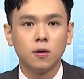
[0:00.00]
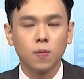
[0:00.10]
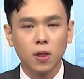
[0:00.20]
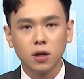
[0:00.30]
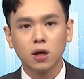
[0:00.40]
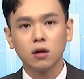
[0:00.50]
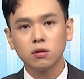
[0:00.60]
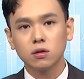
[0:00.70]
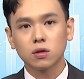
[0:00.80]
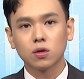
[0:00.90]
那当
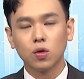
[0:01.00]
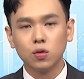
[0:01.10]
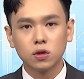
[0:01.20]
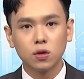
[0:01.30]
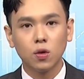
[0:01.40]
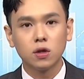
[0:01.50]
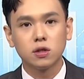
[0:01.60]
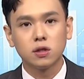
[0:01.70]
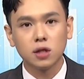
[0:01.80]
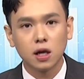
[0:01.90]
股市会
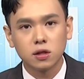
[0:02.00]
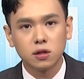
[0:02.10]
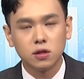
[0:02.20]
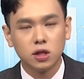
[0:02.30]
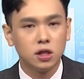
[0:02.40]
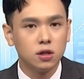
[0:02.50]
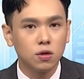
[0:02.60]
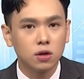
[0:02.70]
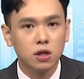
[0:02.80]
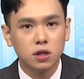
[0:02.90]
是债市，其
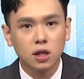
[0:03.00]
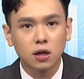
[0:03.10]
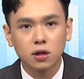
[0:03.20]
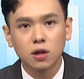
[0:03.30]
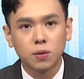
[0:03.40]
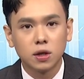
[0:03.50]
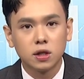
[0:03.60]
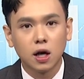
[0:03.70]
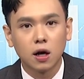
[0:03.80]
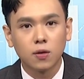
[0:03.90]
中一项特别
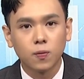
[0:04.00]
强，